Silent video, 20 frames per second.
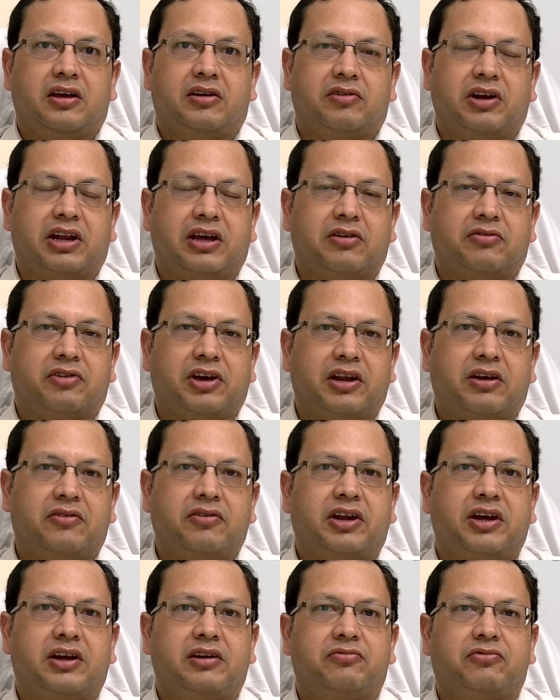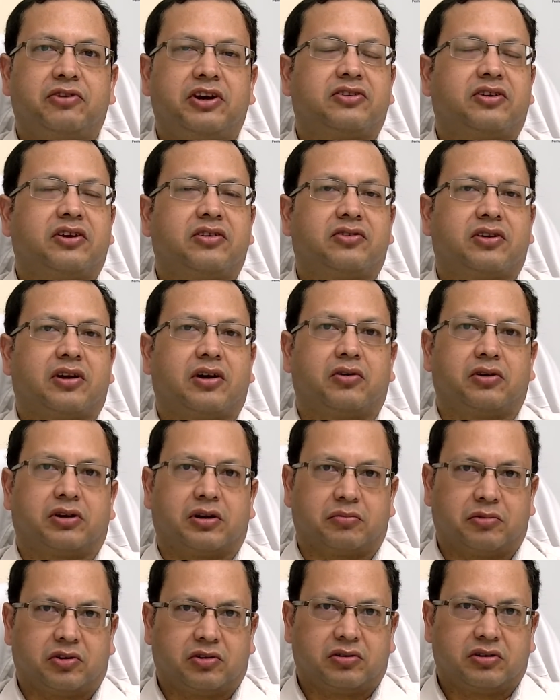వీళ్ళకి వేరే వేరే ఇన్ఫెక్షన్స్
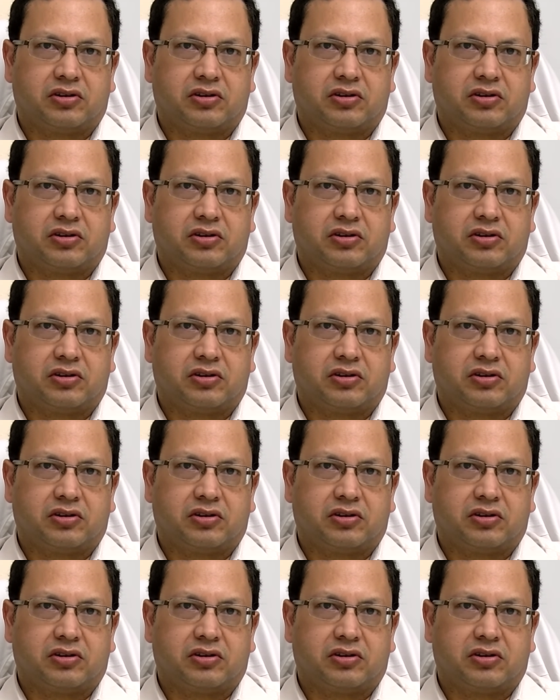రావటము